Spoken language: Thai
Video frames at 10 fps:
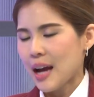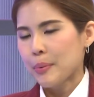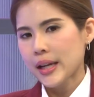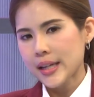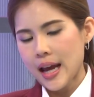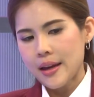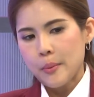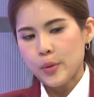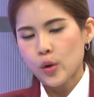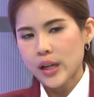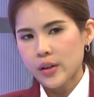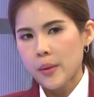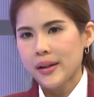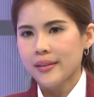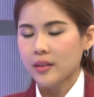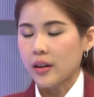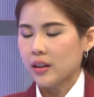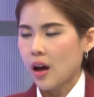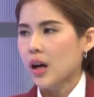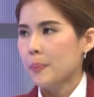เพราะนั้นเนี่ยวิดีโอแนวนอนมาเลยสอด
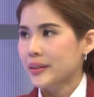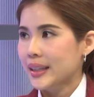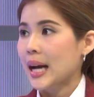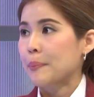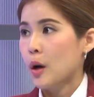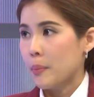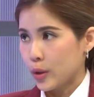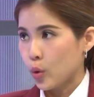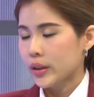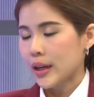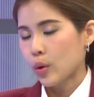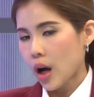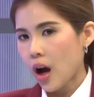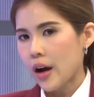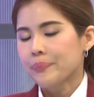คล้องกับพฤติกรรมของมนุษย์แล้วก็